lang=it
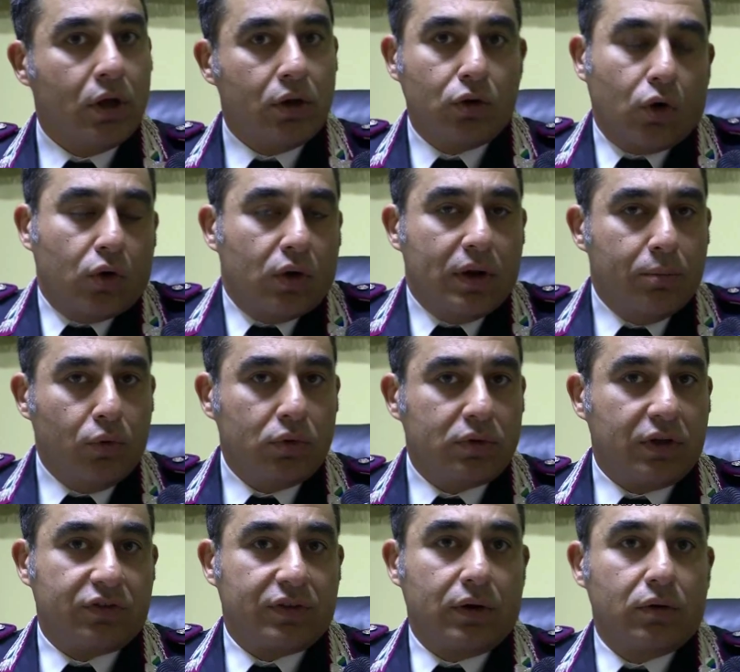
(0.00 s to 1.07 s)
No, le
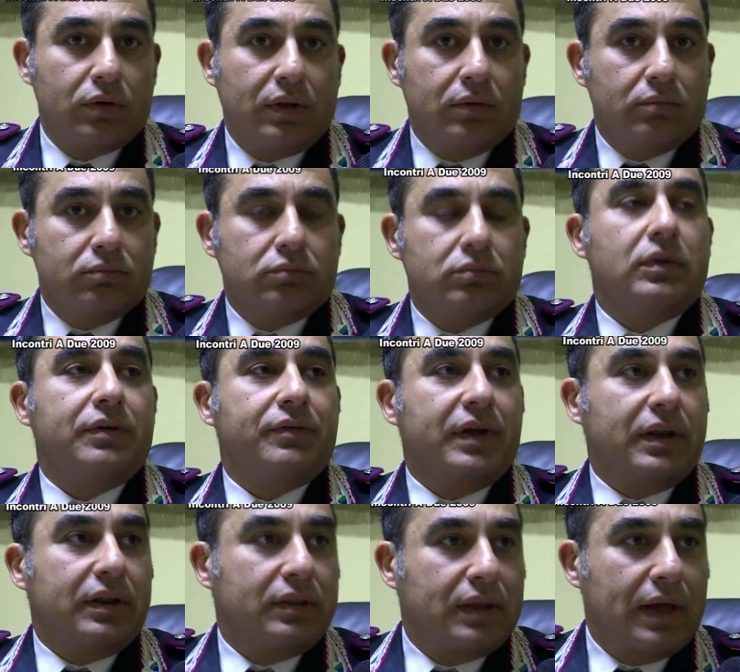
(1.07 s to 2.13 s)
multe stanno
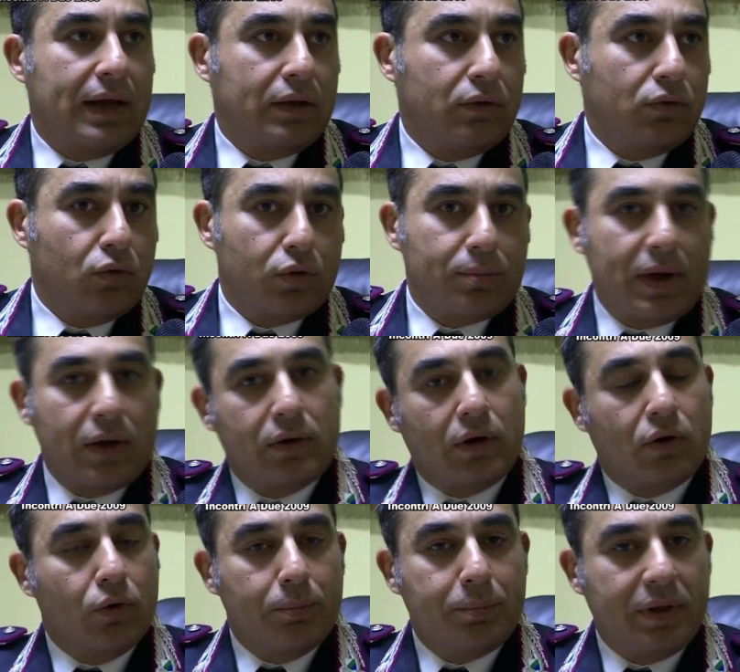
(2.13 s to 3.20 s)
diventando ormai una
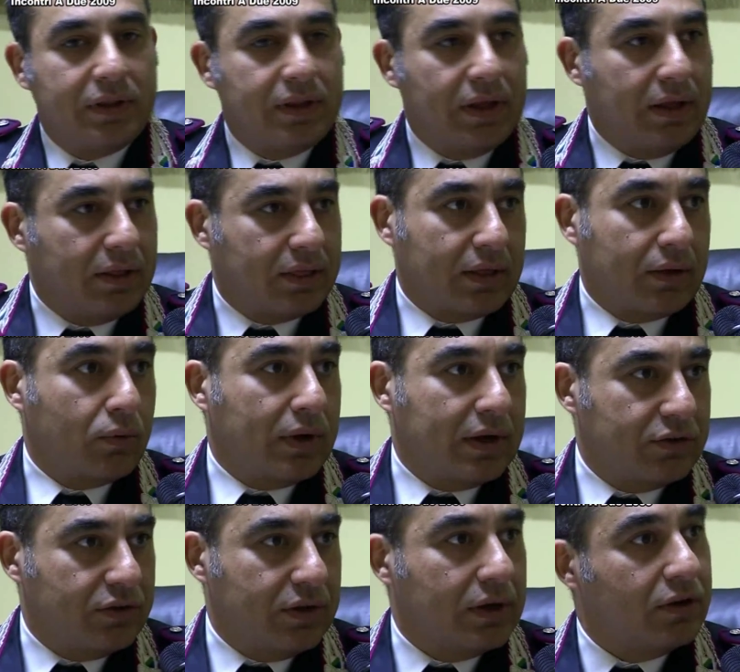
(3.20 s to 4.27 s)
competenza
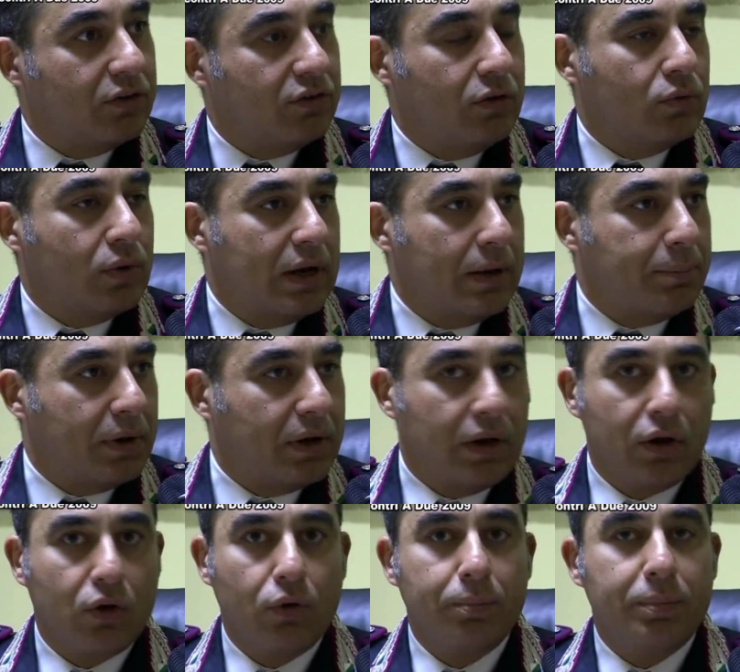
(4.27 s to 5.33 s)
quasi residuale perché
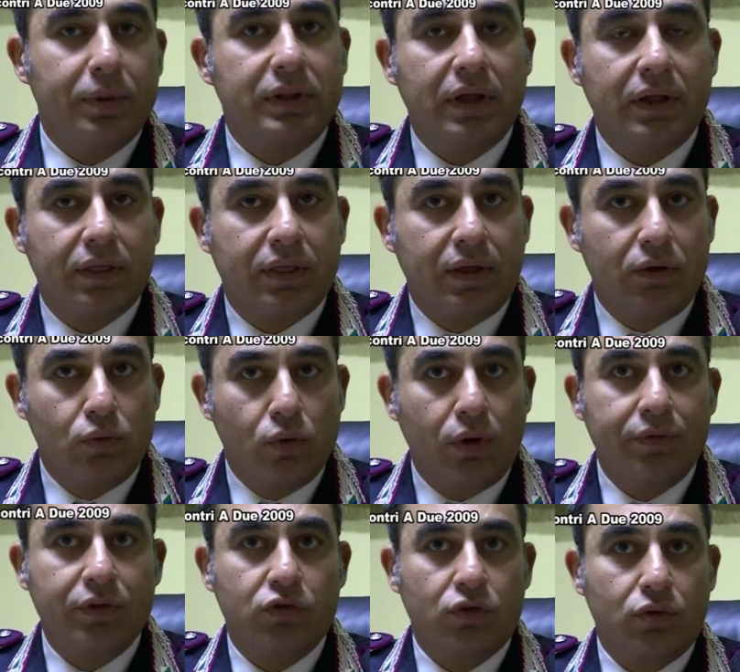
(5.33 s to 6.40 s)
le competenze
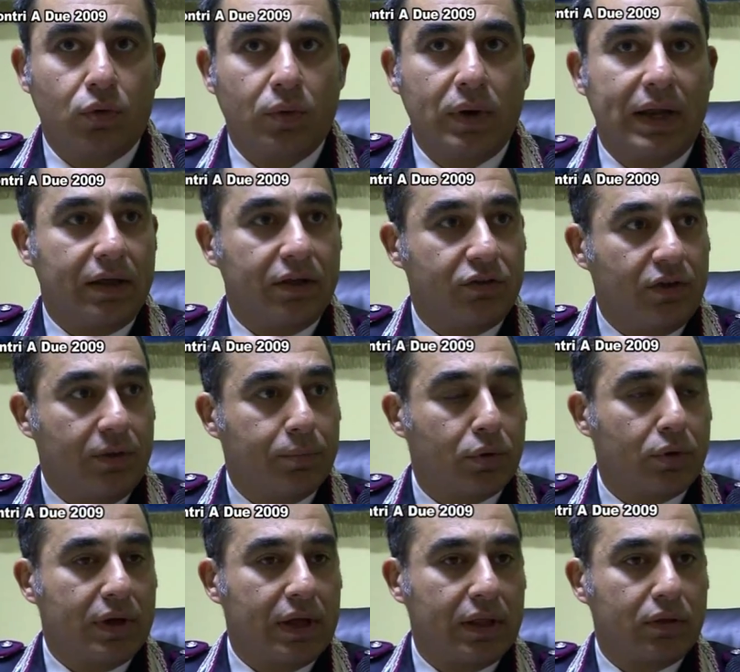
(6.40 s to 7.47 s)
nuove sono quelle che si
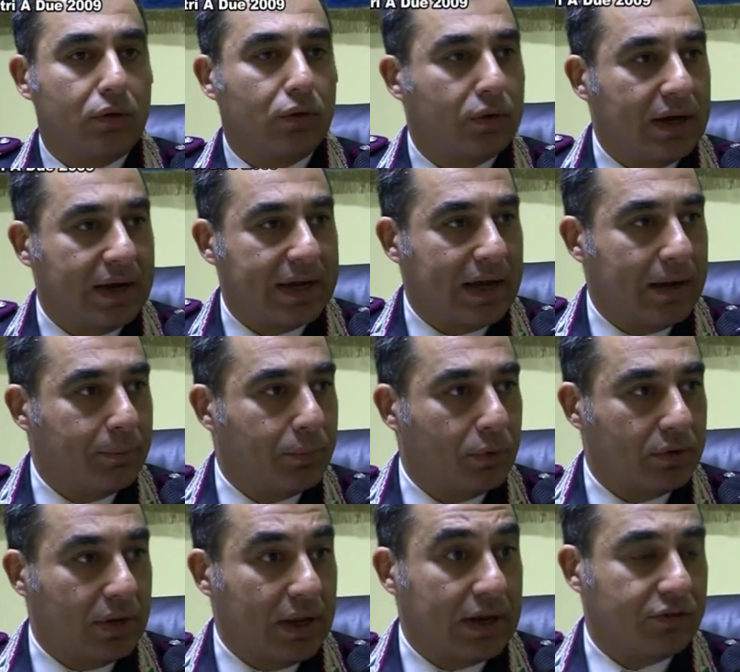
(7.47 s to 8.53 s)
proiettano nel
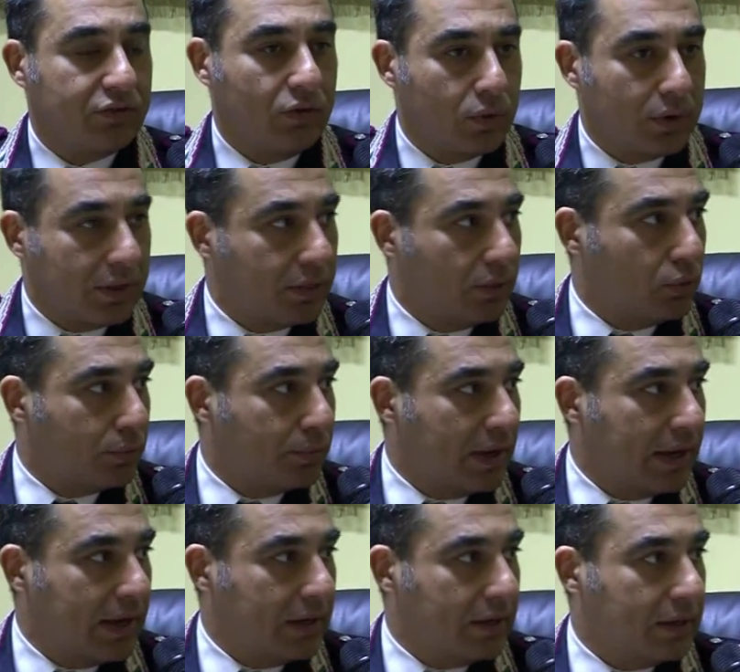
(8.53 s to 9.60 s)
campo della sicurezza
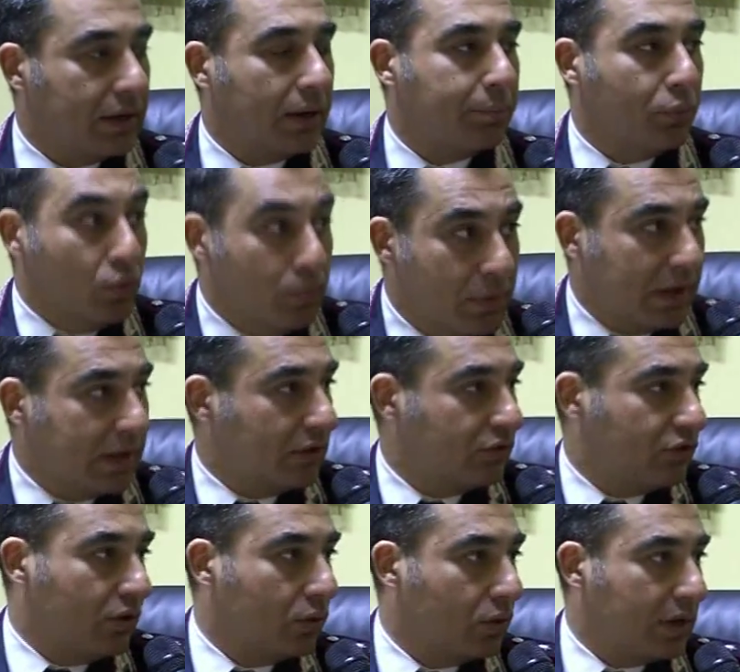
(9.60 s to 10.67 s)
urbana, della pubblica
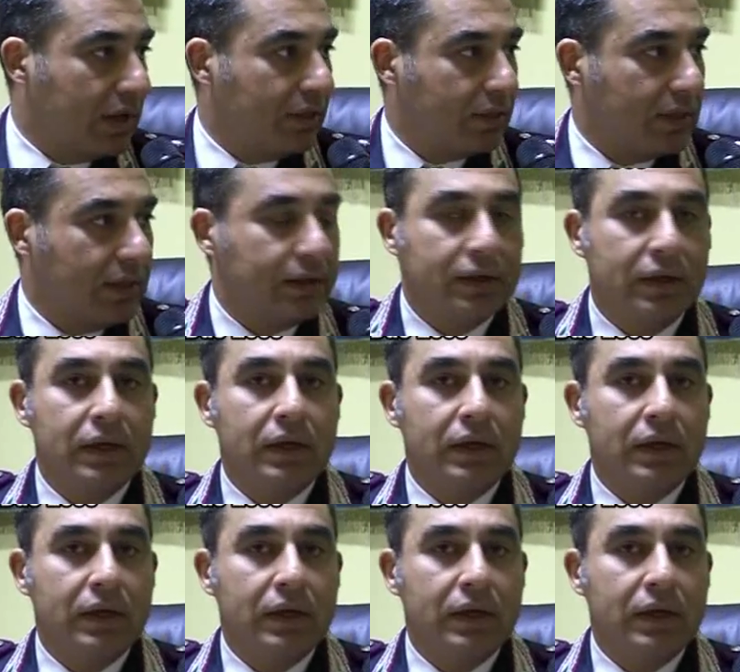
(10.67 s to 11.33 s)
sicurezza,